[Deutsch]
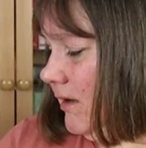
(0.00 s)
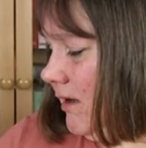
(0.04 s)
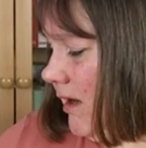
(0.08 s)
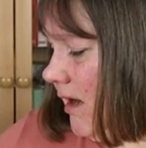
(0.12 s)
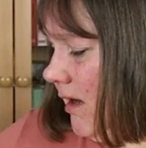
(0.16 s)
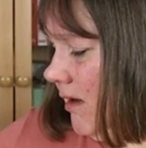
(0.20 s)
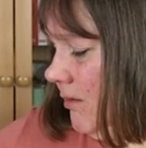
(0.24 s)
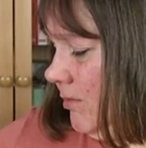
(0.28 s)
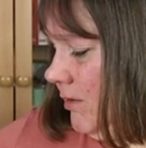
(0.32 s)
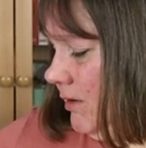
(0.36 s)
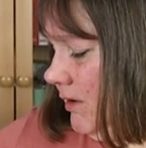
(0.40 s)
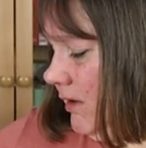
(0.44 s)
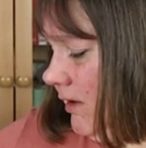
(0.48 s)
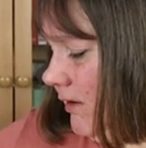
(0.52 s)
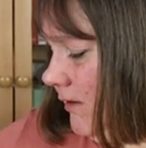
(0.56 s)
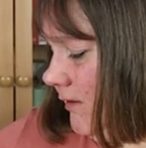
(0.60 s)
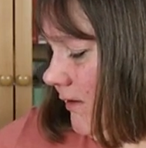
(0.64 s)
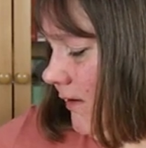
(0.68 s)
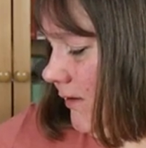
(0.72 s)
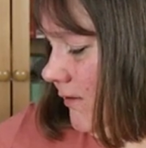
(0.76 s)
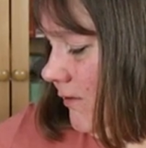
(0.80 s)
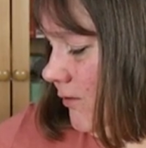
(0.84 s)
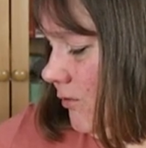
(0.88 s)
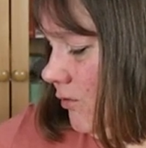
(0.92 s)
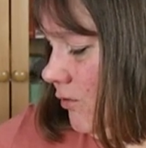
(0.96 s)
Ich habe
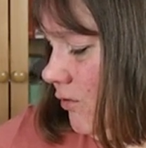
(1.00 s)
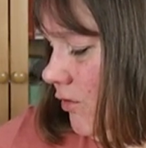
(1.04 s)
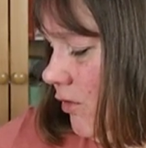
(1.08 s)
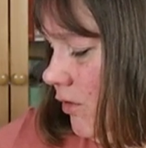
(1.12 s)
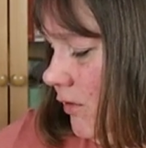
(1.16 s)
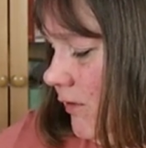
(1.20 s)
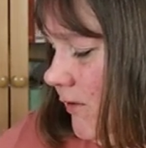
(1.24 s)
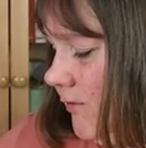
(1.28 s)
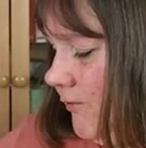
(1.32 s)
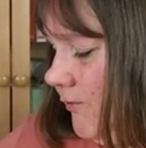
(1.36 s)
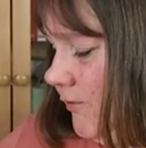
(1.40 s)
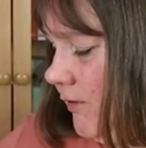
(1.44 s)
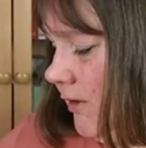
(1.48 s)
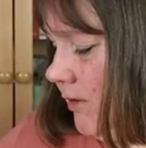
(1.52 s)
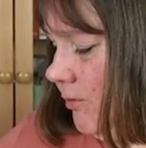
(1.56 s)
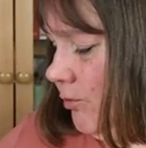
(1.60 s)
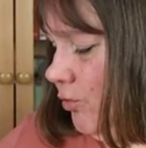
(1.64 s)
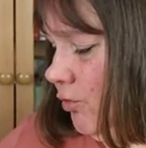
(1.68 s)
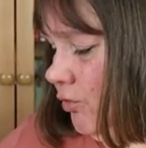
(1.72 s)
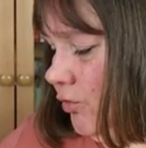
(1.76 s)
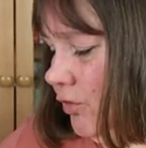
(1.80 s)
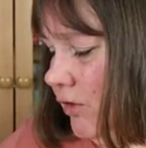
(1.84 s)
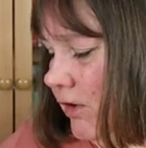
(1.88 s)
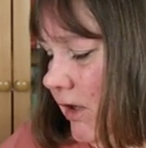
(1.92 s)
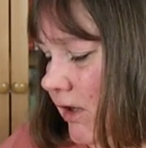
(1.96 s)
nichtsdestotrotz vier
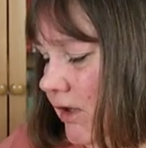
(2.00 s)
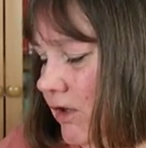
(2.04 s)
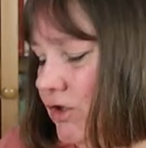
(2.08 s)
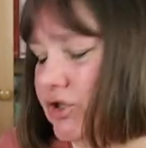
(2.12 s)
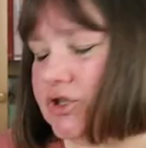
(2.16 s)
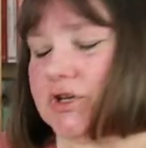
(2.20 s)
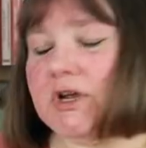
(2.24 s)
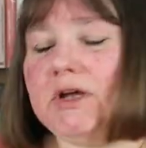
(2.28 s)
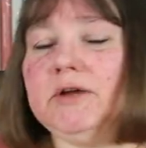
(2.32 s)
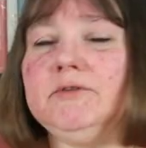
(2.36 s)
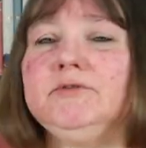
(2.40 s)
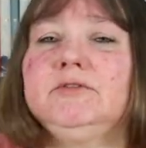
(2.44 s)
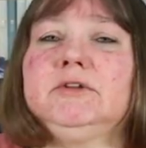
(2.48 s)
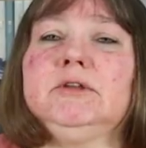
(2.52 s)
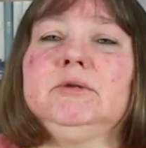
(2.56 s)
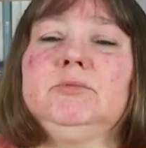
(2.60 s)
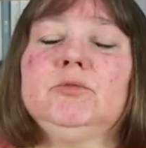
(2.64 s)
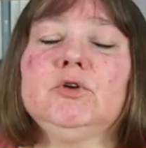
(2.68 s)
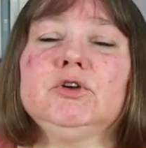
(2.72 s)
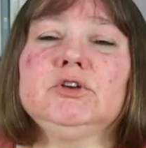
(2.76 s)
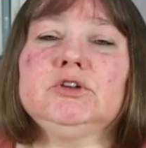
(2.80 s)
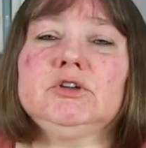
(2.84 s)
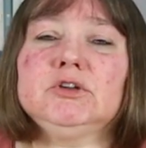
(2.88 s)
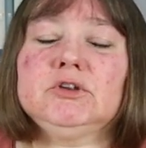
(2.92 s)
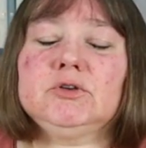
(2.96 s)
Bücher geschafft, die
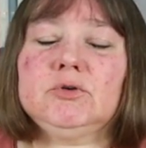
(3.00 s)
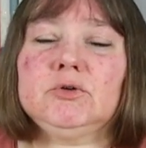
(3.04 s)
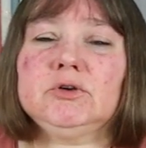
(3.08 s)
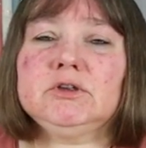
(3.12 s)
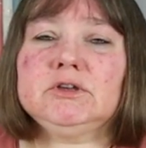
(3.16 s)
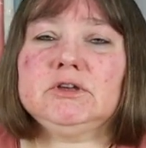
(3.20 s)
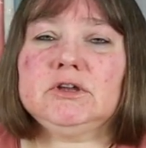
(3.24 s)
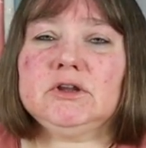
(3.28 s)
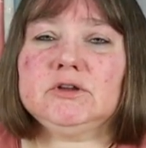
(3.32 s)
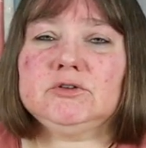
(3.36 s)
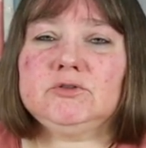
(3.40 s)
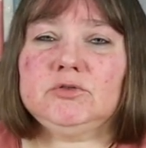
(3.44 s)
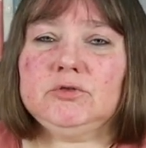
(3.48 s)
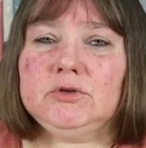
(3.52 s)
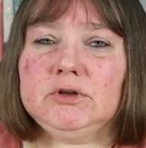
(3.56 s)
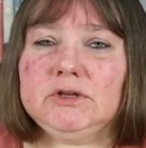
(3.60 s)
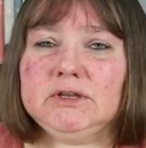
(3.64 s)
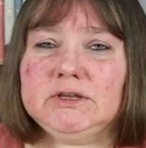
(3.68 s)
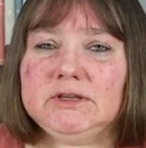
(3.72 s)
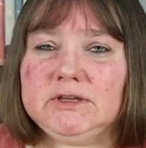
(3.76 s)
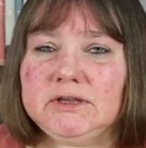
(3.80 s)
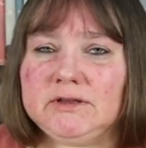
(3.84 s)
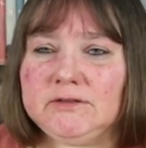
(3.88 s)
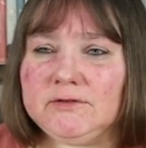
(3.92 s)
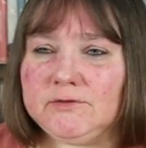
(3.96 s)
möchte ich euch
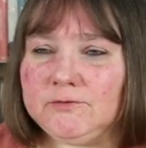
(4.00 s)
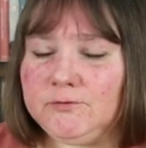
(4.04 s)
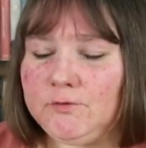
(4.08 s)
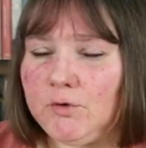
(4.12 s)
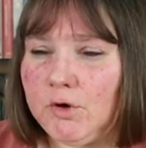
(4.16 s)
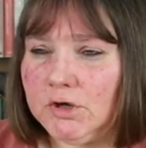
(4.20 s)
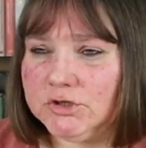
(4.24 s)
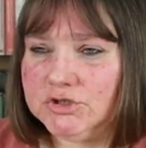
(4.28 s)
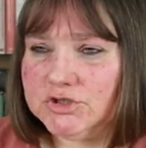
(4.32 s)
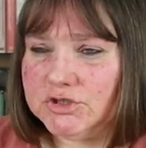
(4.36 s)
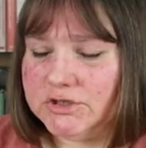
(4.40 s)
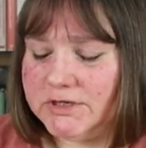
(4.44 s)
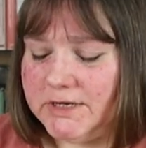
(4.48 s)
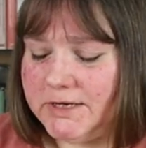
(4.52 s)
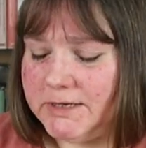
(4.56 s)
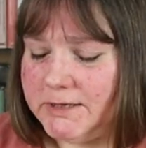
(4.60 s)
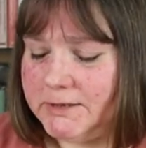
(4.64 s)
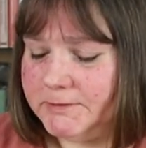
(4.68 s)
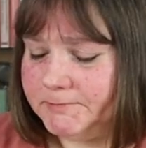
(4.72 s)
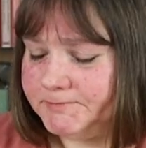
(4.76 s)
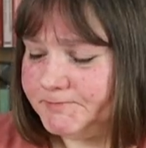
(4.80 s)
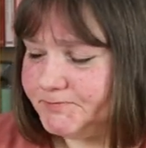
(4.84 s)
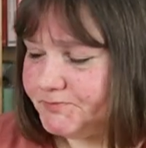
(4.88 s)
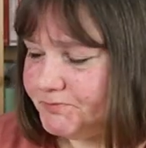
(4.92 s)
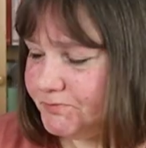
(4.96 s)
natürlich jetzt
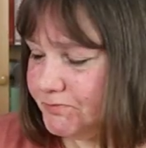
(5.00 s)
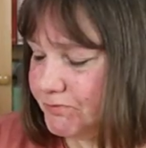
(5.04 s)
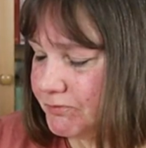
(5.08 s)
vorstellen.